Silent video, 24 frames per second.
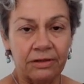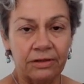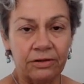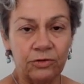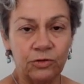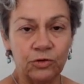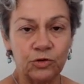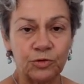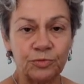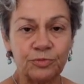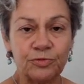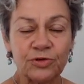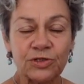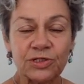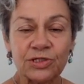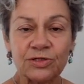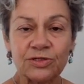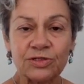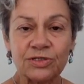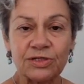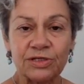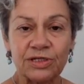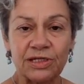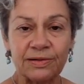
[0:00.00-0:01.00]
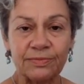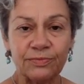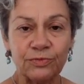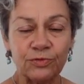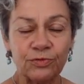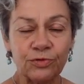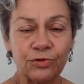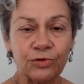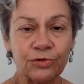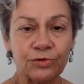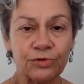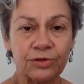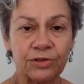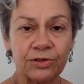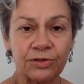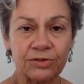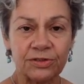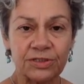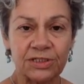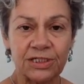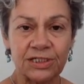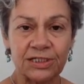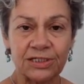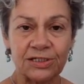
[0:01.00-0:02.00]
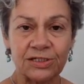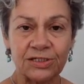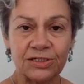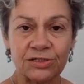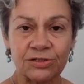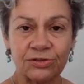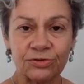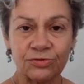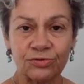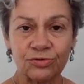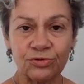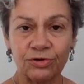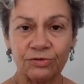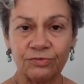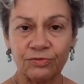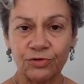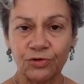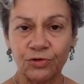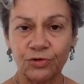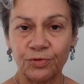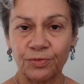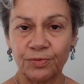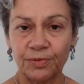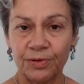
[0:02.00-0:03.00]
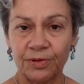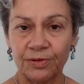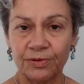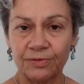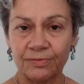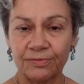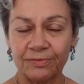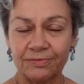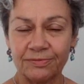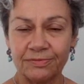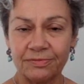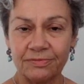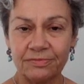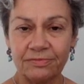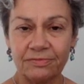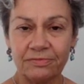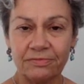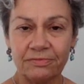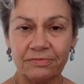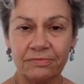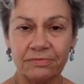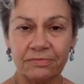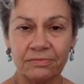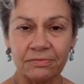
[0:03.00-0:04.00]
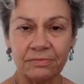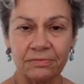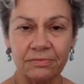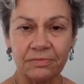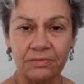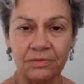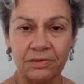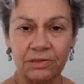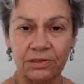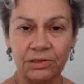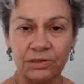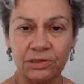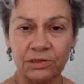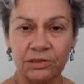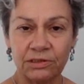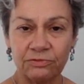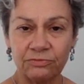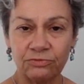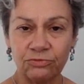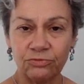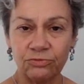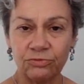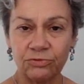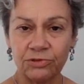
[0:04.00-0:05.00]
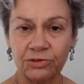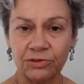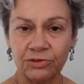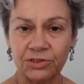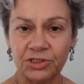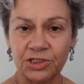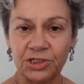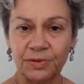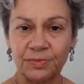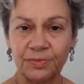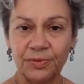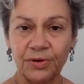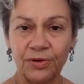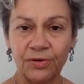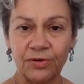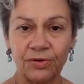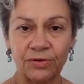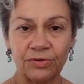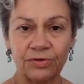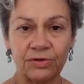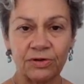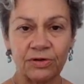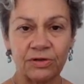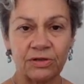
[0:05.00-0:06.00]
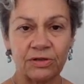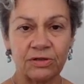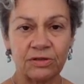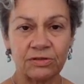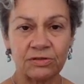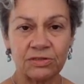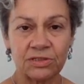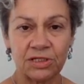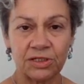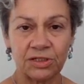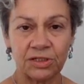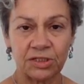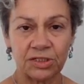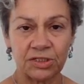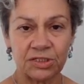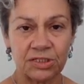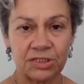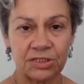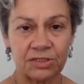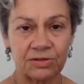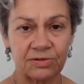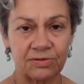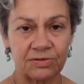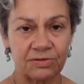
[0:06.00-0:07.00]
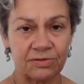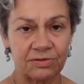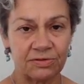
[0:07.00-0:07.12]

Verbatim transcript: Une puissance d'amour retentit et descend sur votre blanc. Laissez-vous entier prendre en cet instant.